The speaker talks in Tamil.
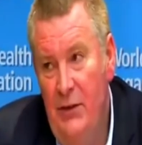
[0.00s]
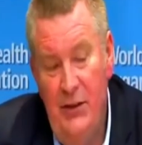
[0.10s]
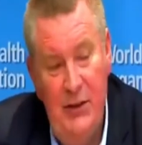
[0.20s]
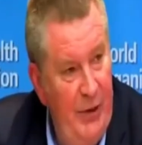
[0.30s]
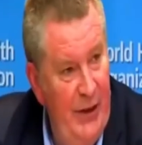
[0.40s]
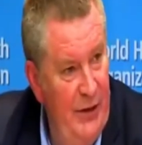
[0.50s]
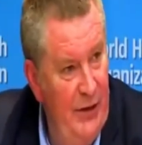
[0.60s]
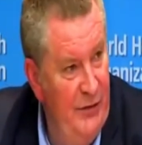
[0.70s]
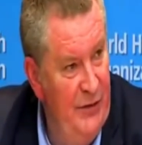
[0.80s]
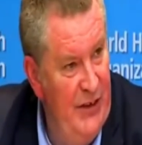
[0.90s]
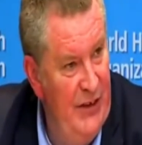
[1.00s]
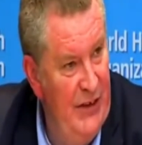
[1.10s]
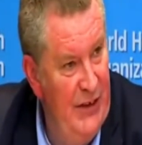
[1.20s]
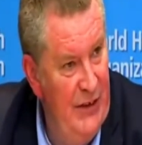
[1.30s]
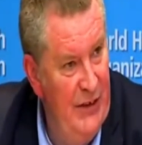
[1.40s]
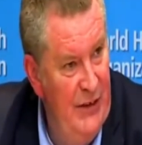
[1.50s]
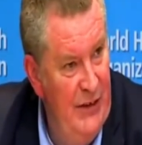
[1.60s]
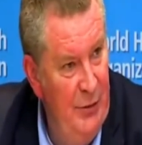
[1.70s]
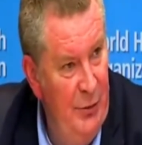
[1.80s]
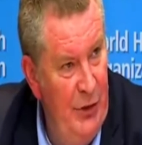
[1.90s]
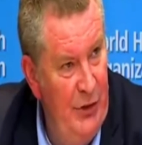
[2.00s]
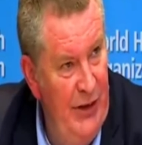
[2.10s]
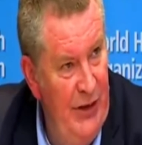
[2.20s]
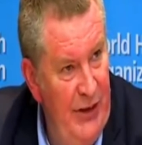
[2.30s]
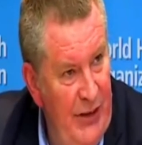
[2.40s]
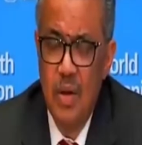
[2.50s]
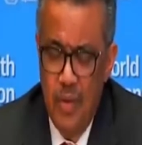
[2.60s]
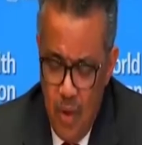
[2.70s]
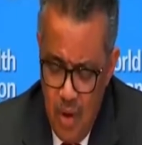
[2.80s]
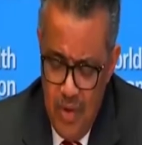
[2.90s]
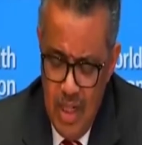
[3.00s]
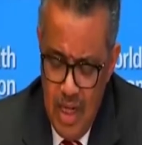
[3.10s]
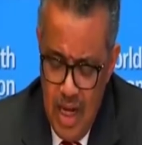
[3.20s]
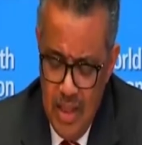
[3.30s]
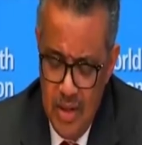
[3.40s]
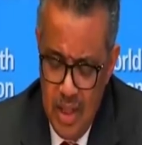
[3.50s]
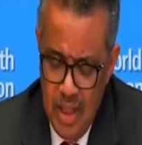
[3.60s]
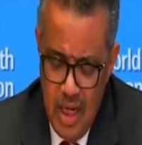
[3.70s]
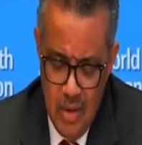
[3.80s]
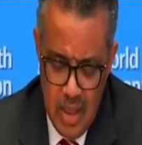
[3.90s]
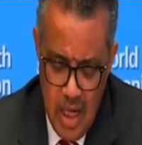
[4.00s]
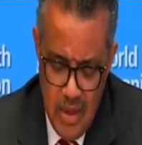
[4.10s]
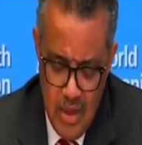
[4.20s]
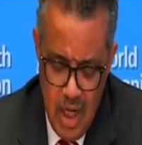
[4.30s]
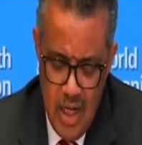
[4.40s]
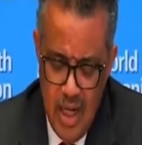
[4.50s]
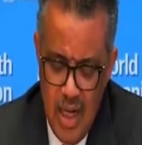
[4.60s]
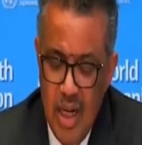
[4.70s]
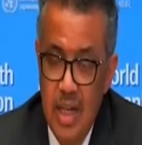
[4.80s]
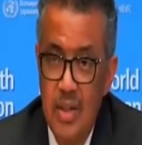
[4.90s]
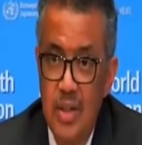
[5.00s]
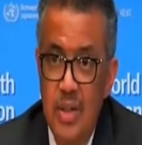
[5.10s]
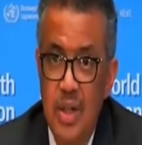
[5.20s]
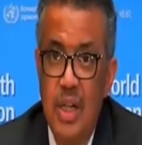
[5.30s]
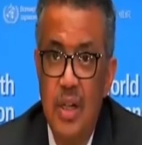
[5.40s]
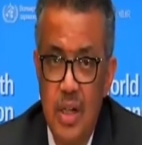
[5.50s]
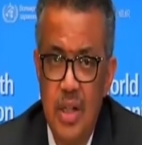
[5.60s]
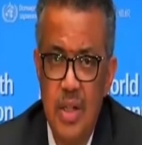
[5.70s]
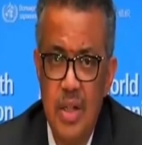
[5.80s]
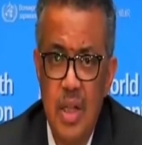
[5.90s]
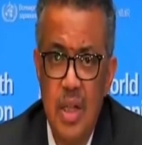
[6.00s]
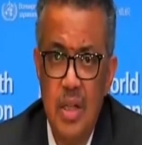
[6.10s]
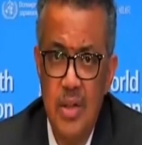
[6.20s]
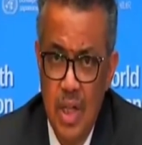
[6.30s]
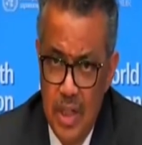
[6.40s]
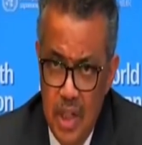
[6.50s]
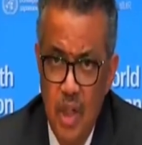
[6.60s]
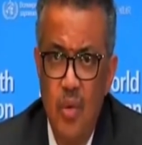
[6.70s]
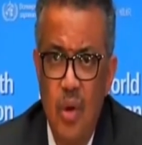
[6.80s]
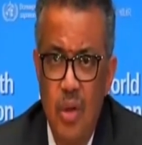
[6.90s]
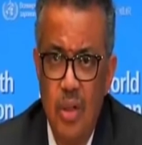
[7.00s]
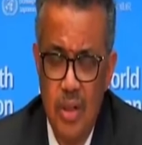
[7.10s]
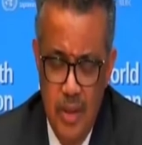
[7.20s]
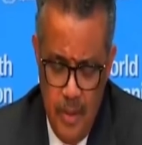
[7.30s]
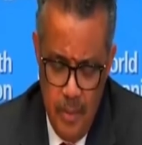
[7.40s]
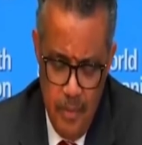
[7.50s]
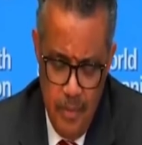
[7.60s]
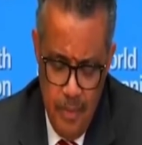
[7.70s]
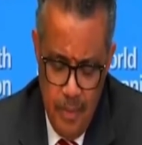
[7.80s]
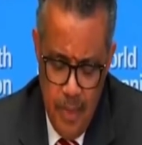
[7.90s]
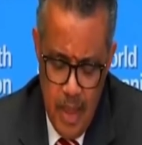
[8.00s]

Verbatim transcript: பேரிடராக கருதி மாநில அரசுகள் தேவையான நடவடிக்கை எடுக்க வேண்டும் இதன் மூலம் வைரஸை